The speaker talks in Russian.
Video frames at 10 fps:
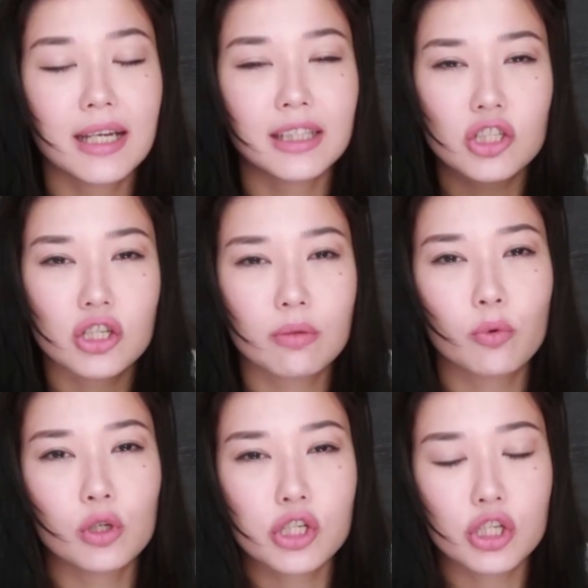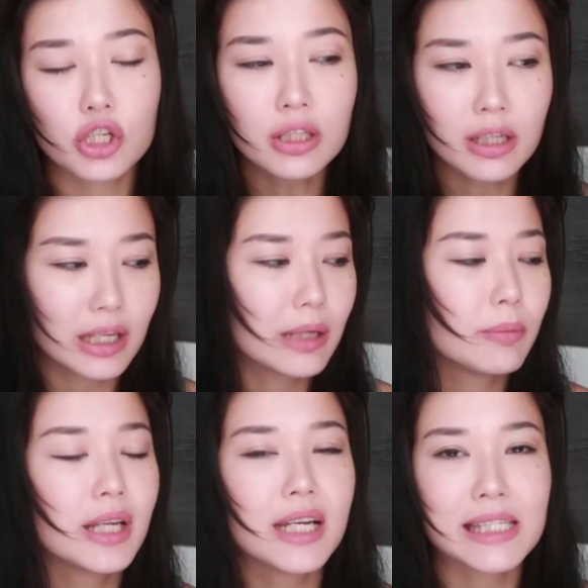Это же больше жидкая, и
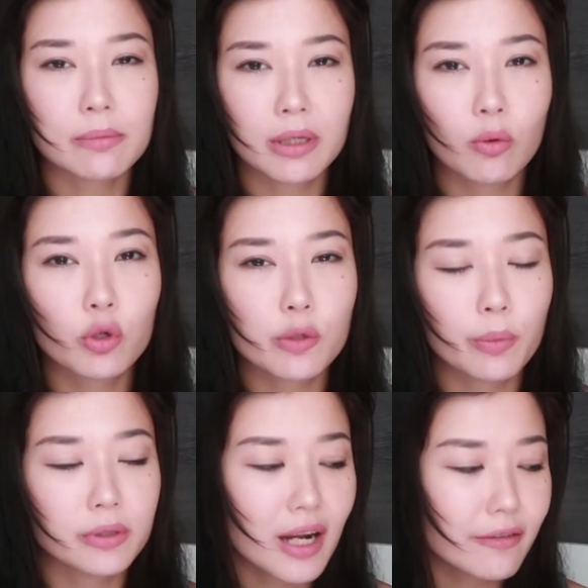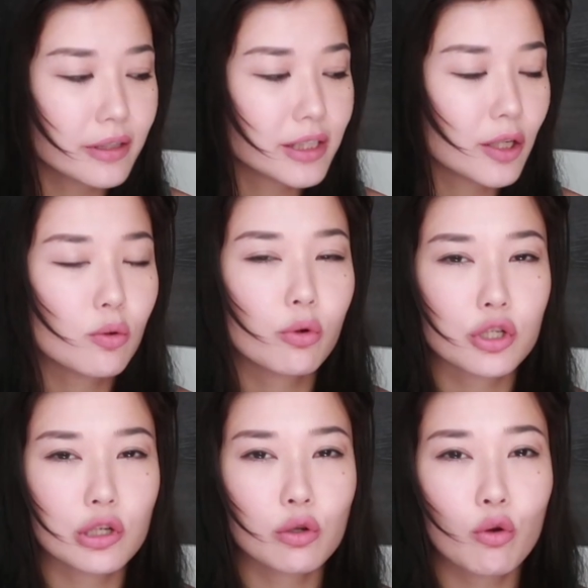мне этим она очень понравилась, ею
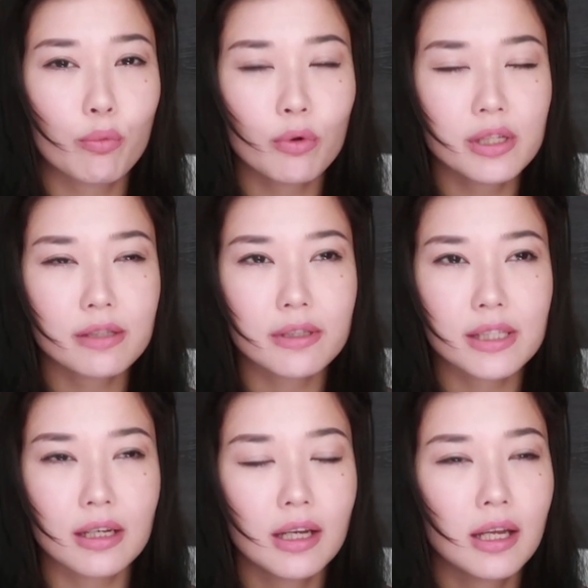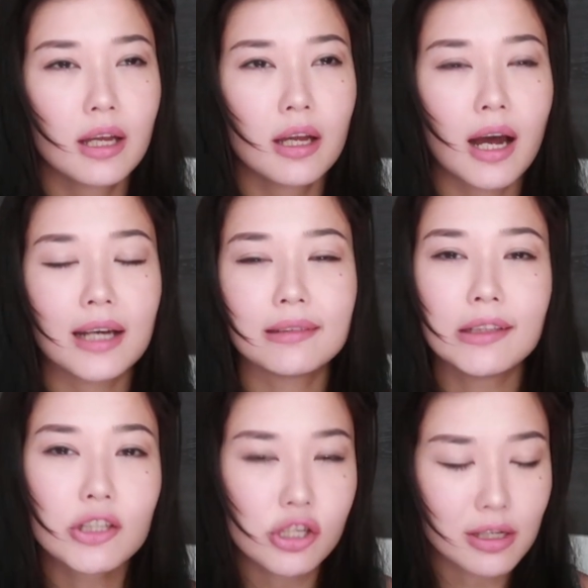очень легко пользоваться.
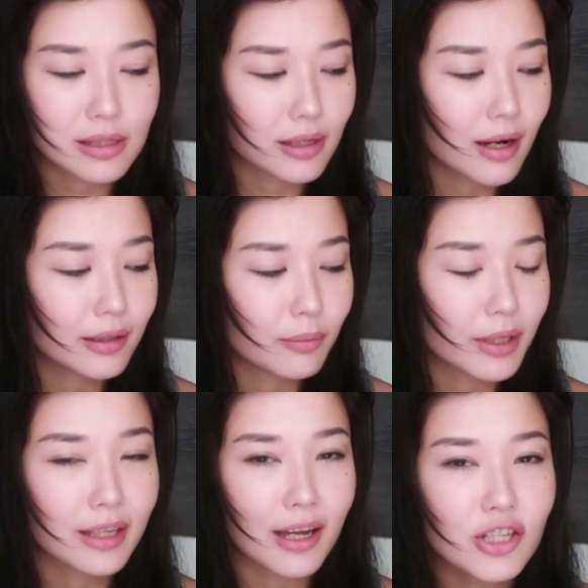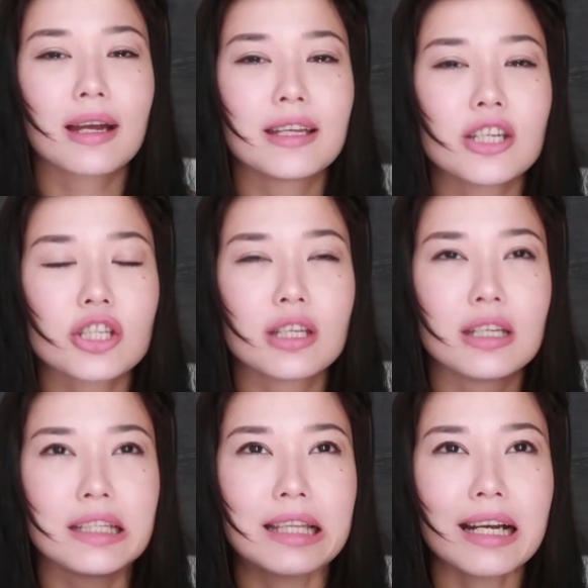Отлично стирает макияж. Конечно,
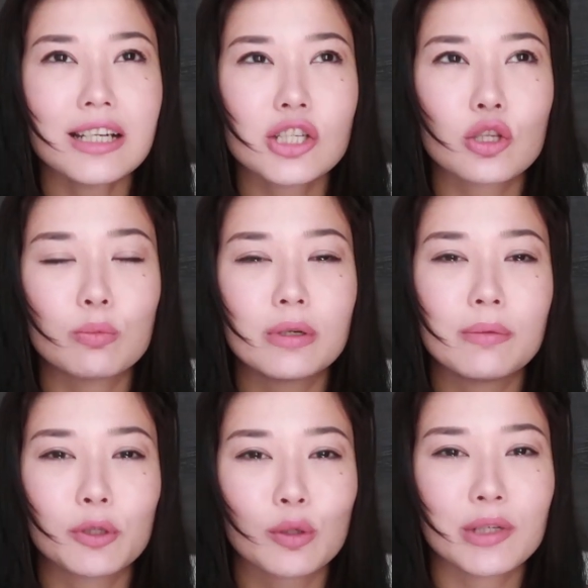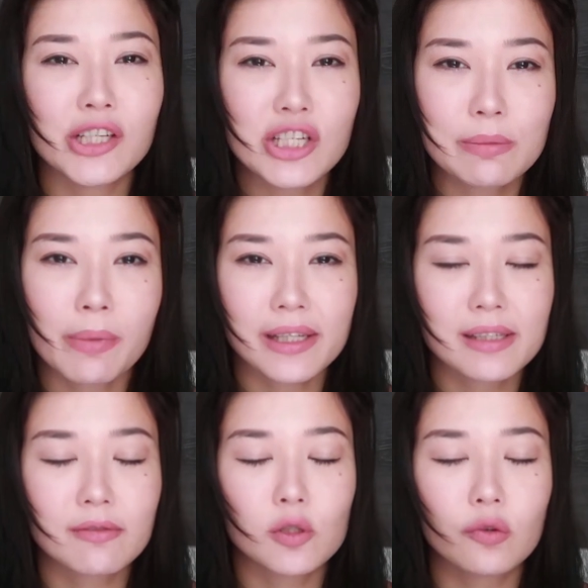не так, чтобы потом лечь
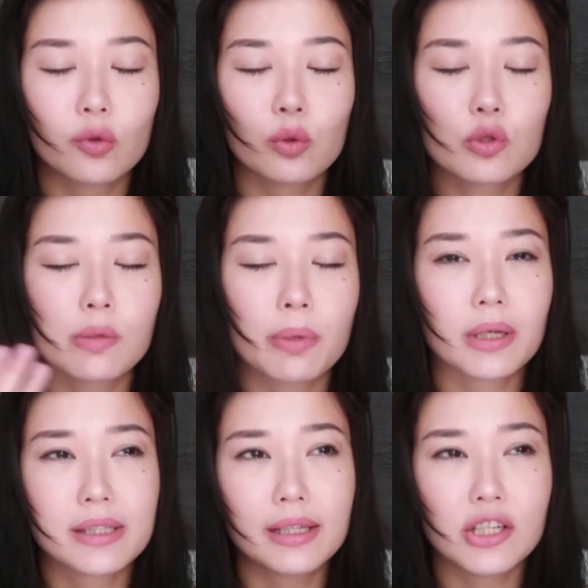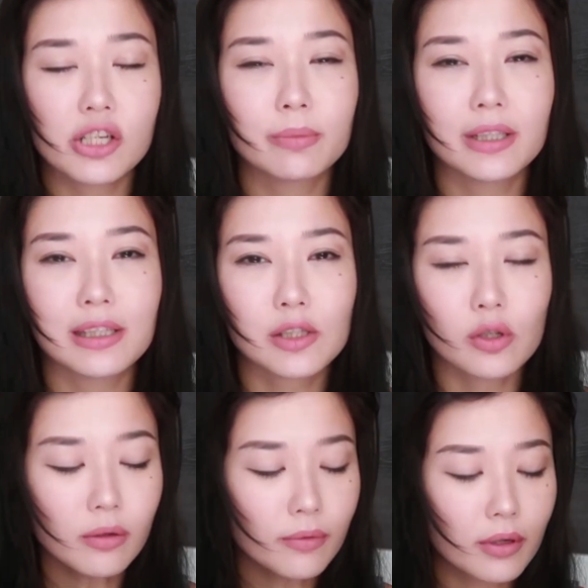спать. Все равно нужно протереть чем-то
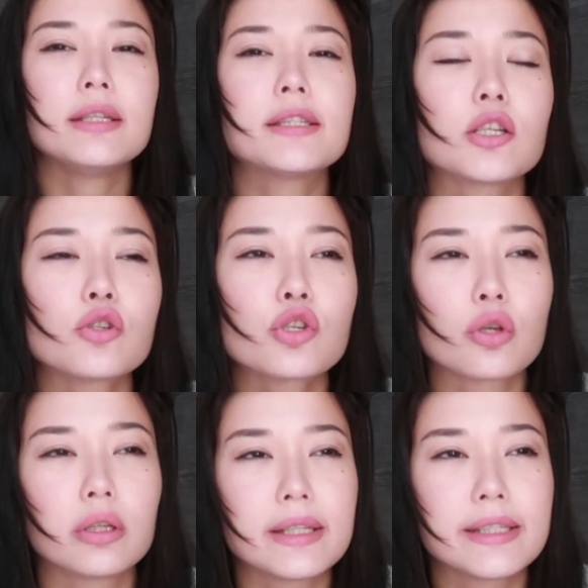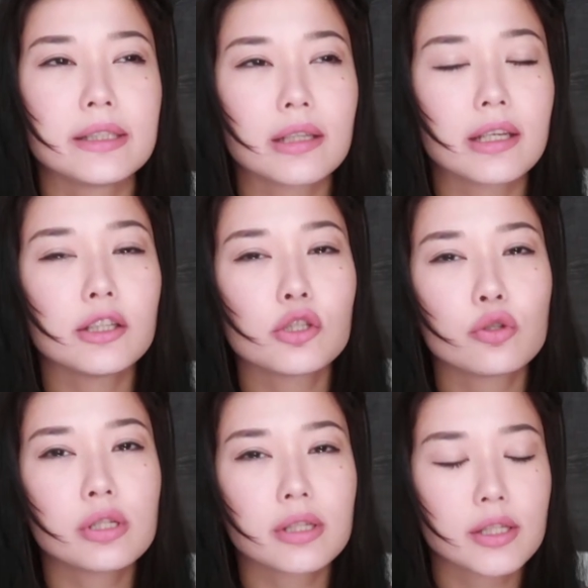лицо. Не скажу, что она делает какие-то
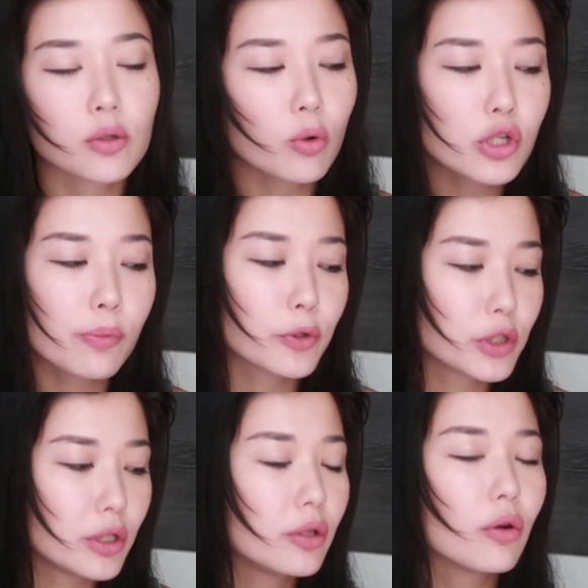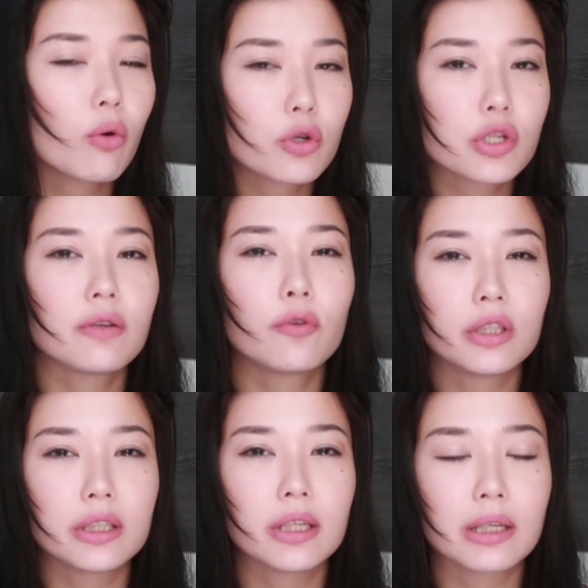чудеса с кожей. После нее кожа
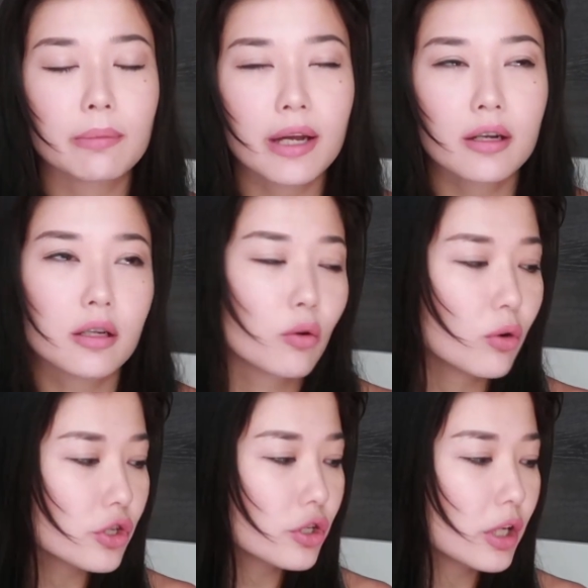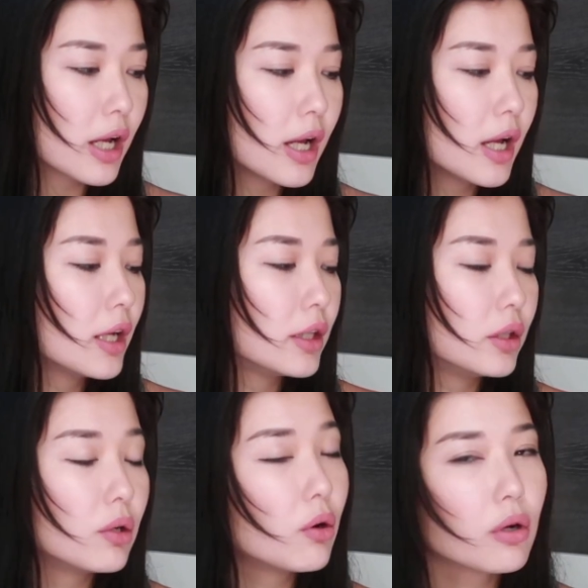довольно-таки мягкая, ухоженная.
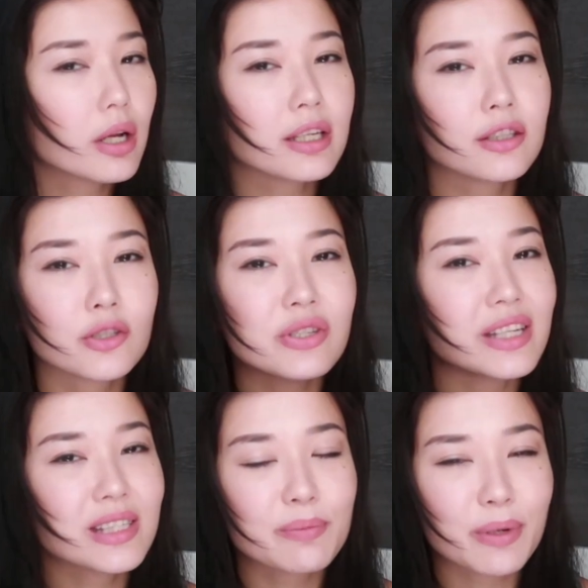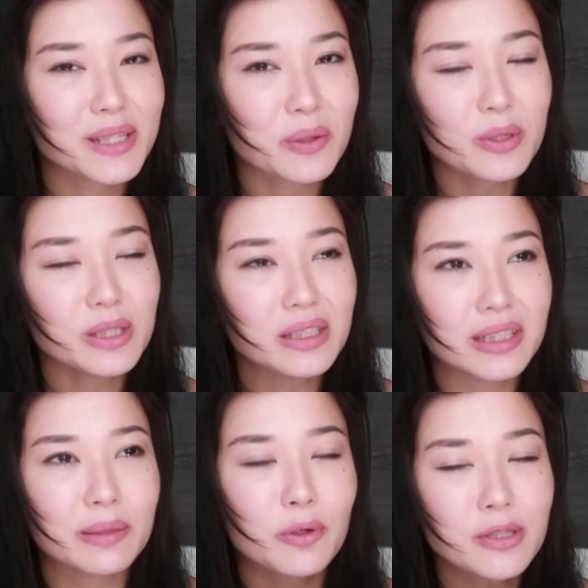Но каких-то чудес не происходит.
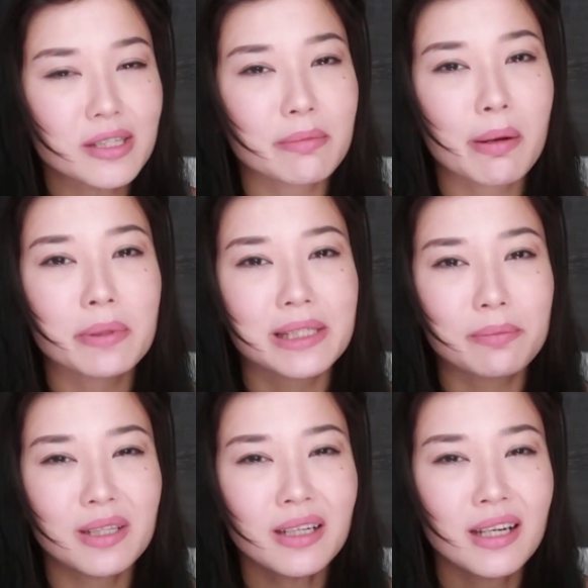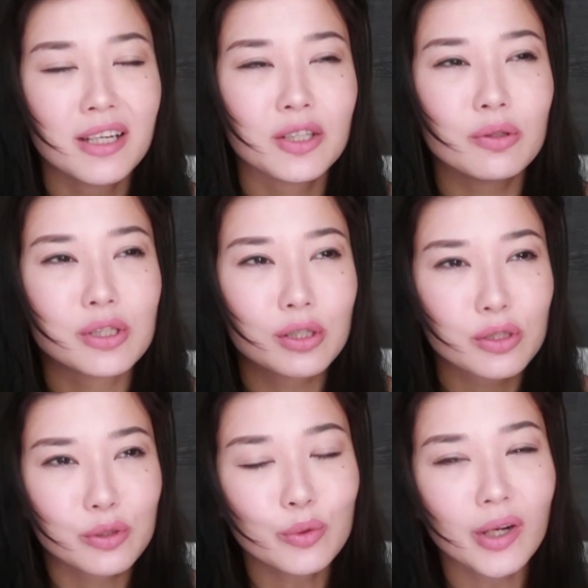Она просто сама по себе, ее
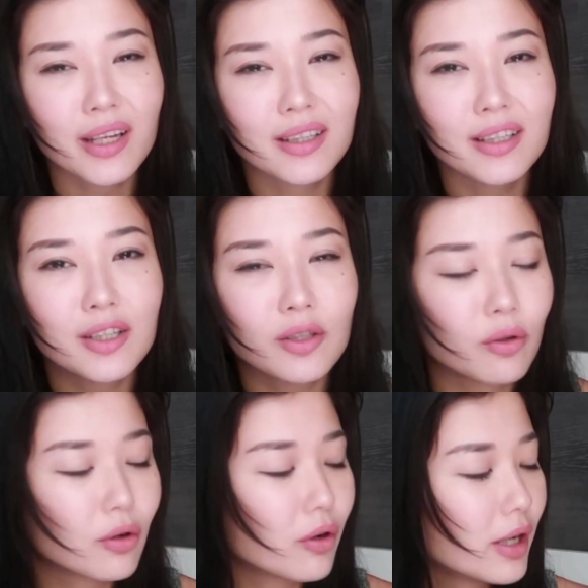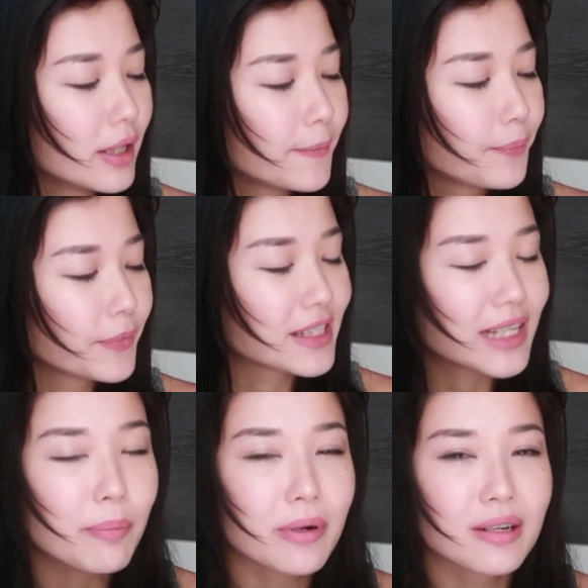текстура, ее
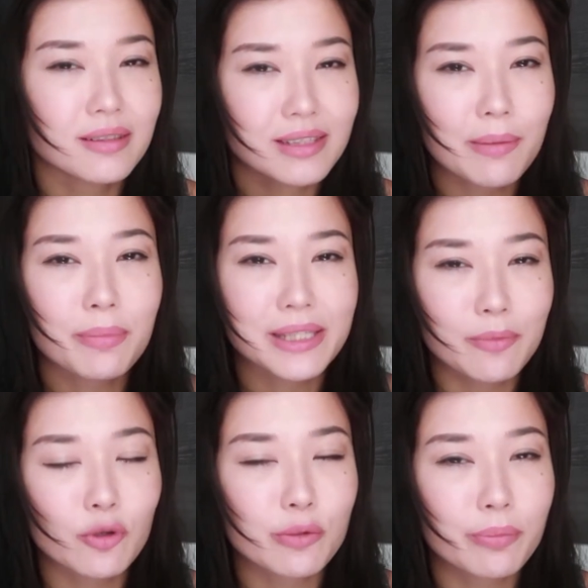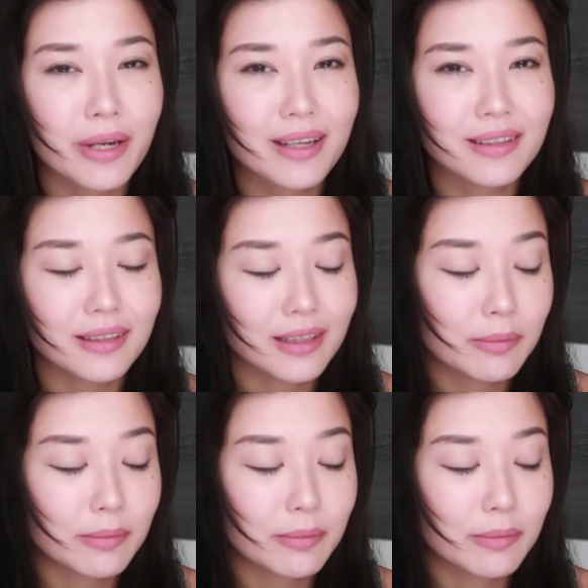запах сам по себе очень приятный.